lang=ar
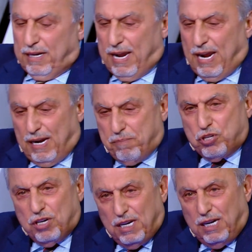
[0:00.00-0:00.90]
نائب
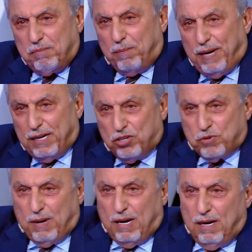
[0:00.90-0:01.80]
شيعي ببلاد
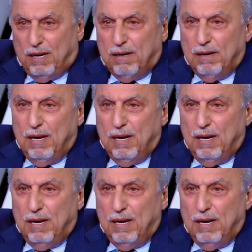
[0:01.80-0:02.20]
جبال